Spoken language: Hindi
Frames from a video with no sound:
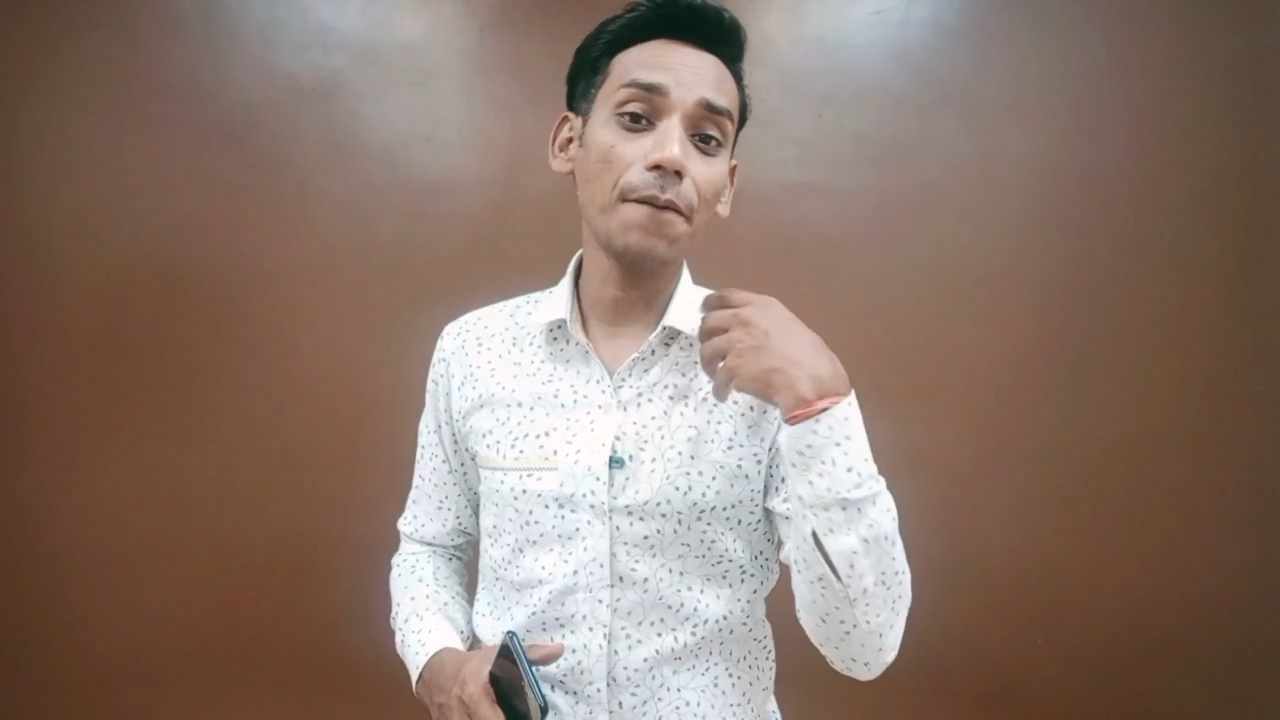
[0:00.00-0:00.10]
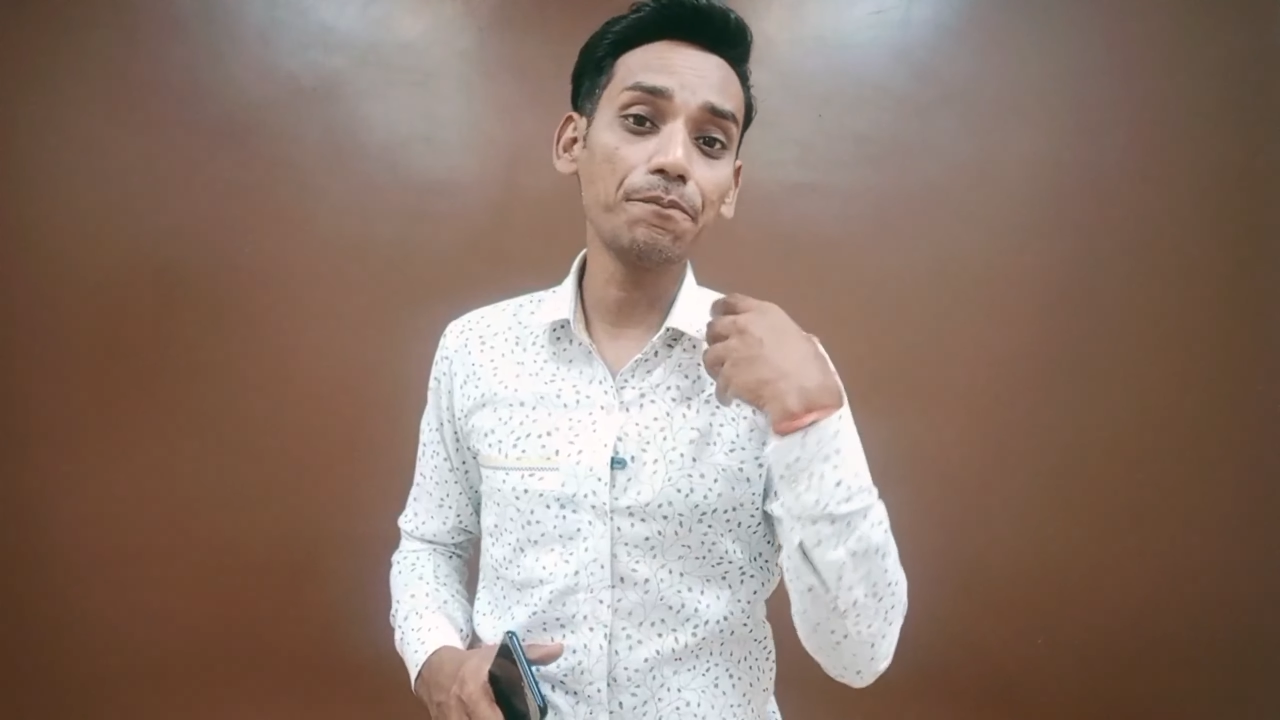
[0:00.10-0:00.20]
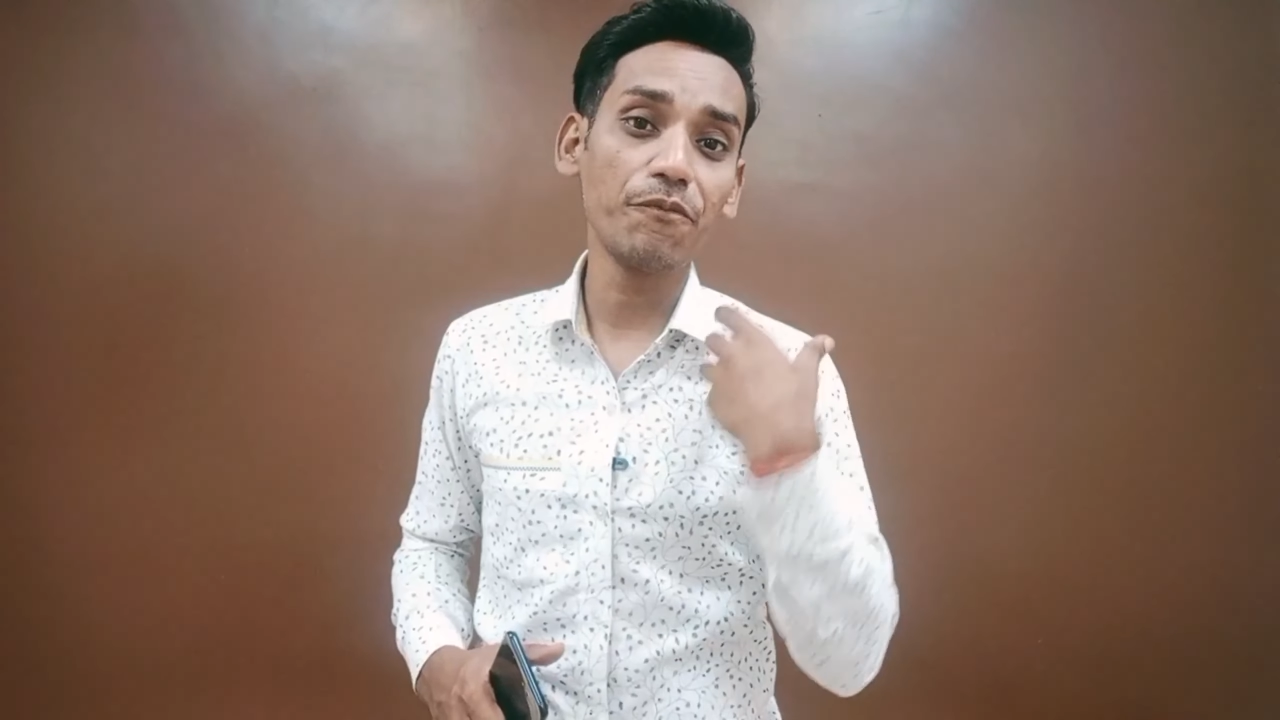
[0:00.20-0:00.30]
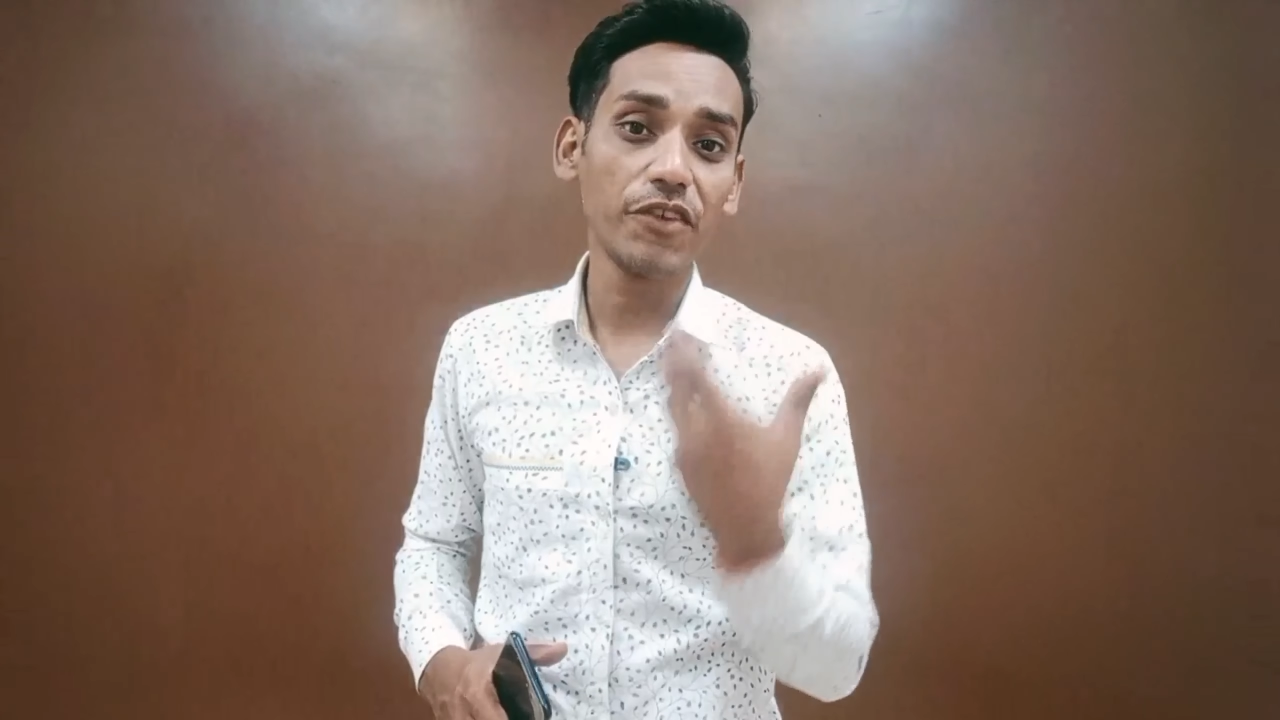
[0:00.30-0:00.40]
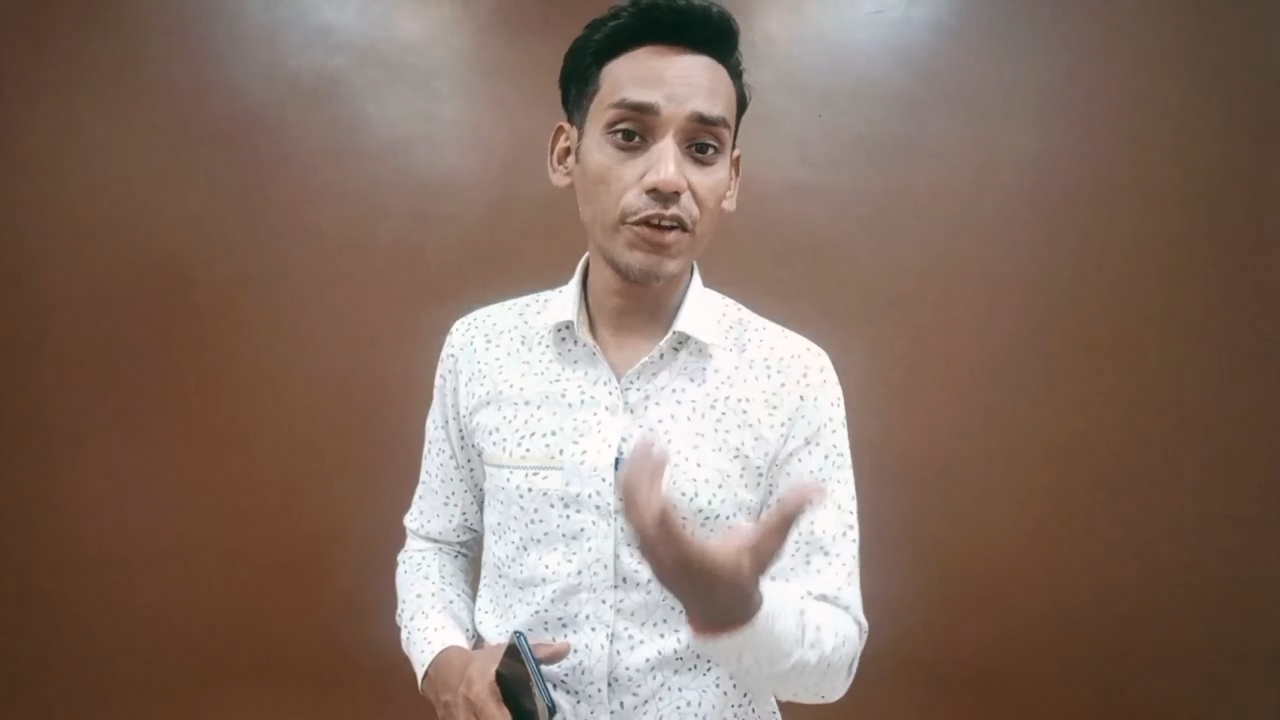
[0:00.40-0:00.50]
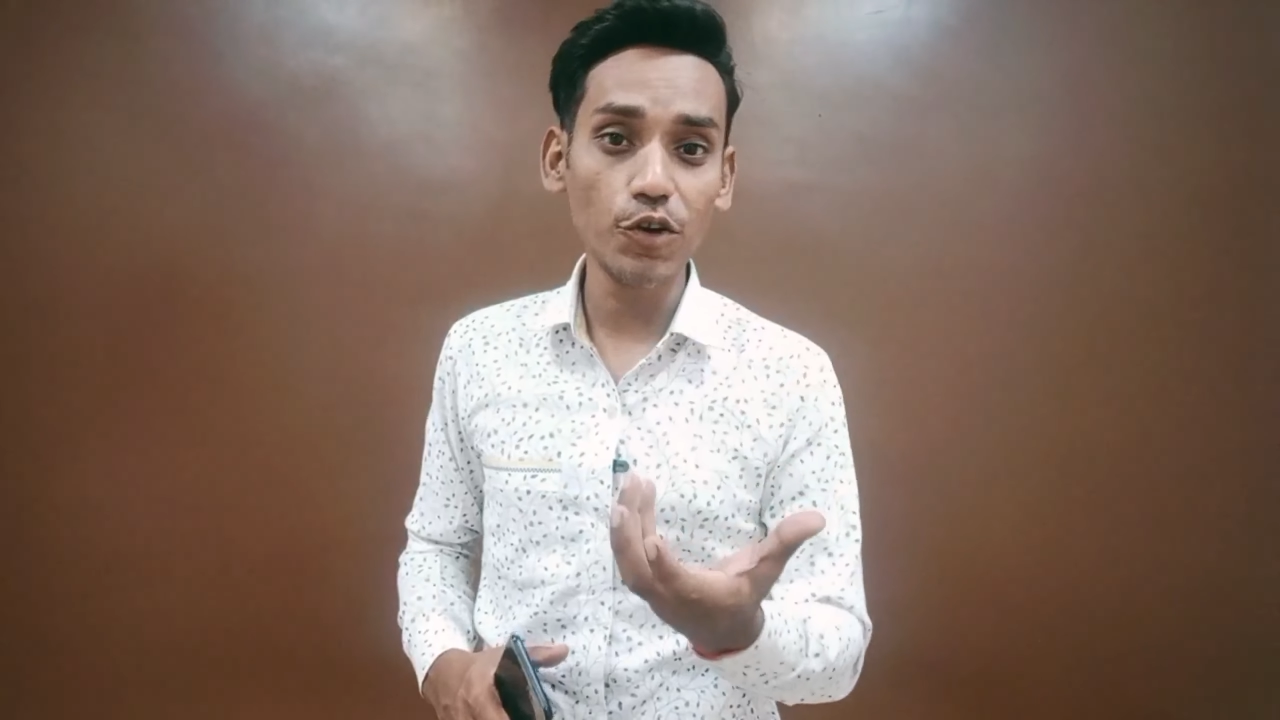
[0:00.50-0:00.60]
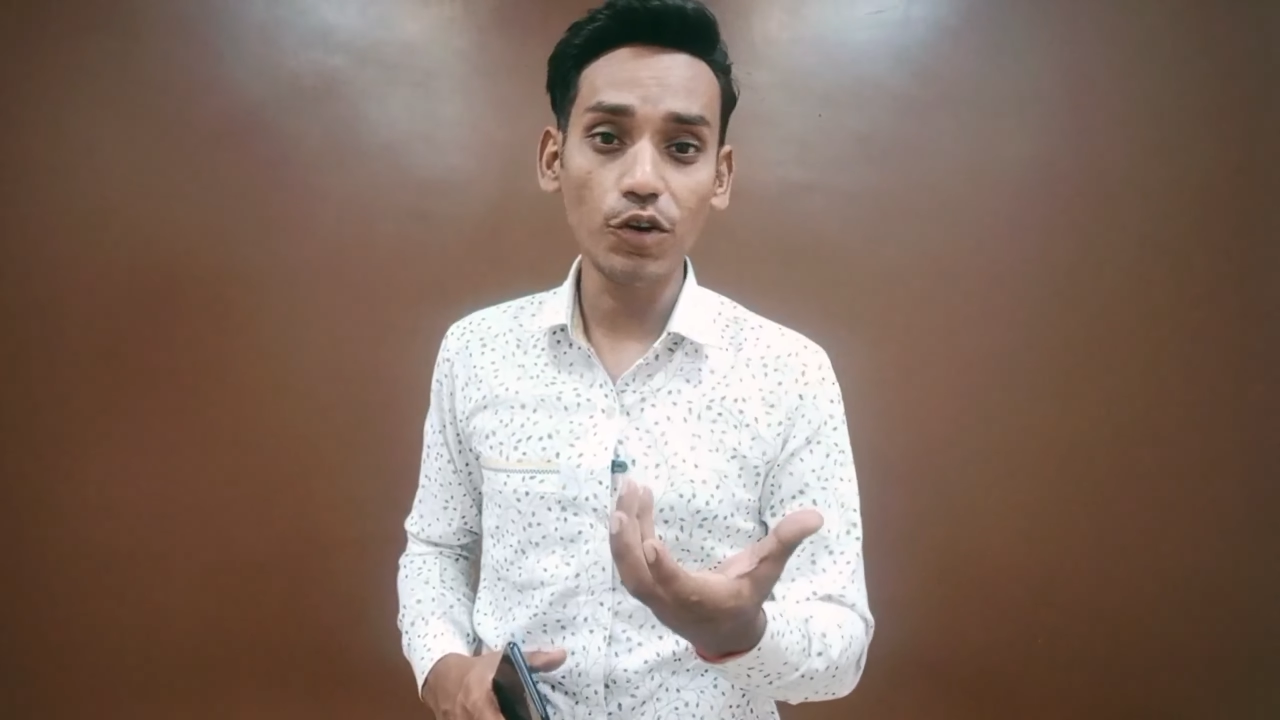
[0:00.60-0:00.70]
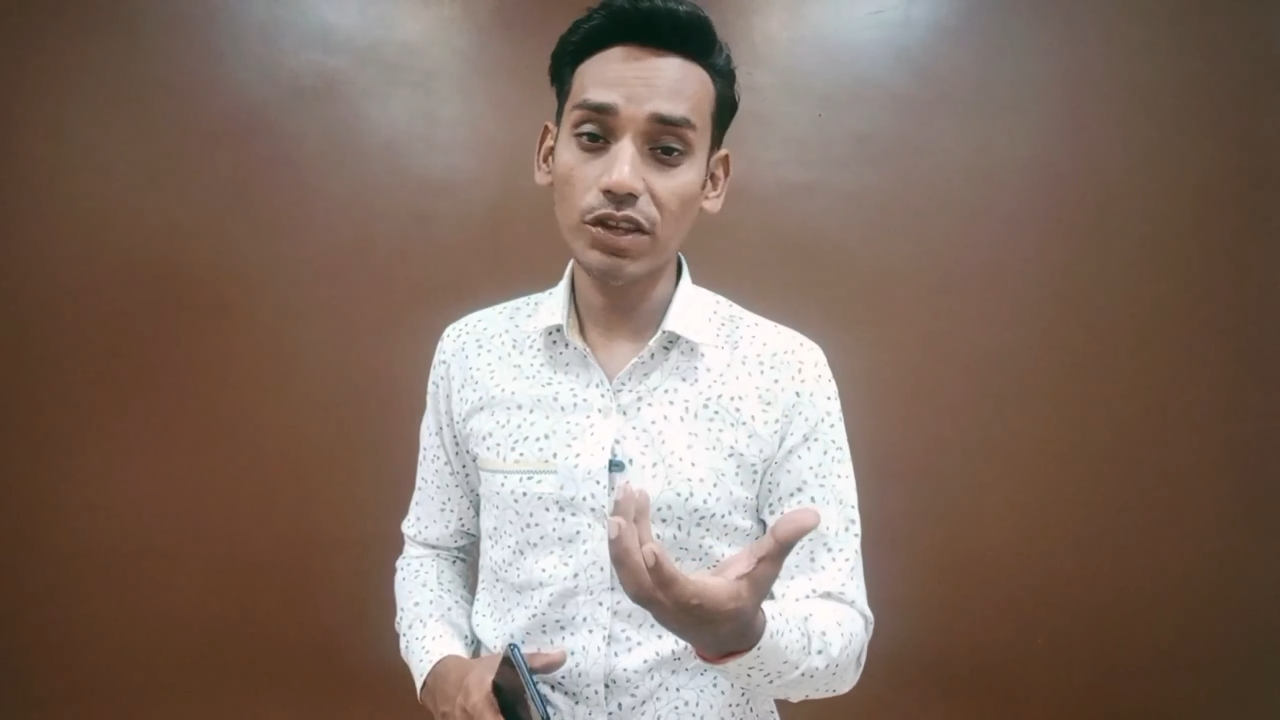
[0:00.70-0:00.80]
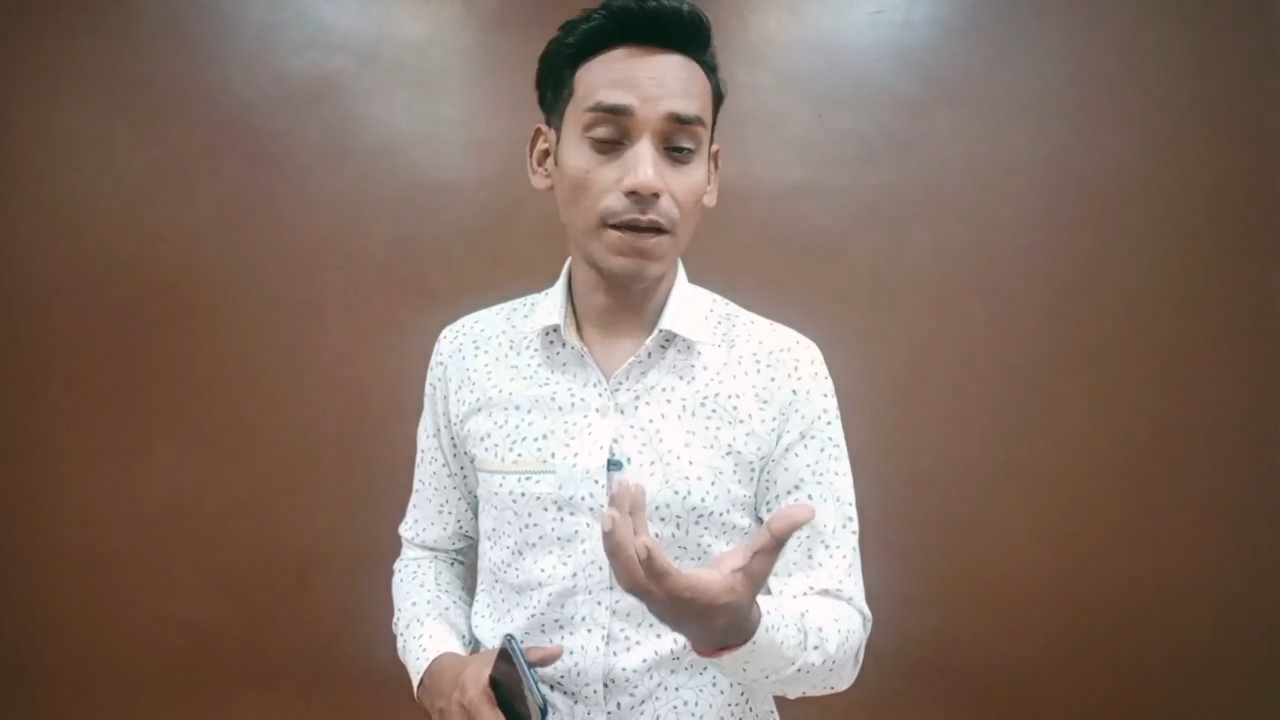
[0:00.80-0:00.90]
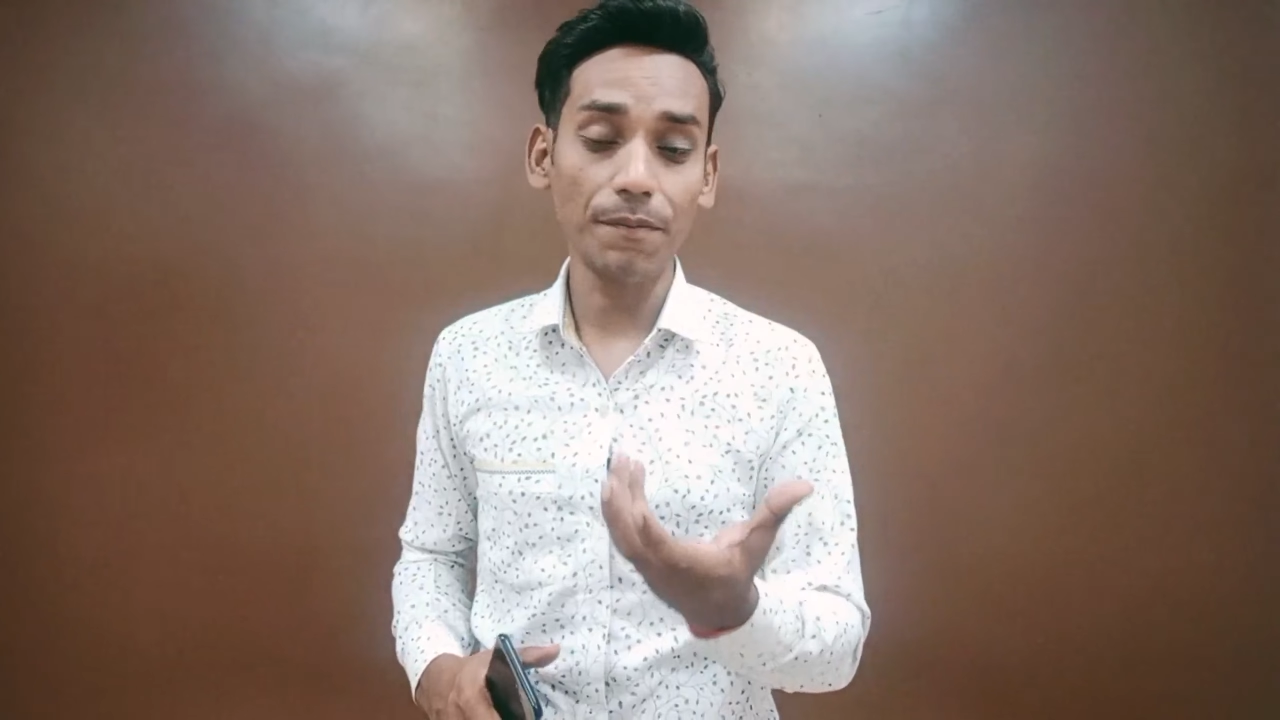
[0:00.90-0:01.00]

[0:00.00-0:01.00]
आप वीडियो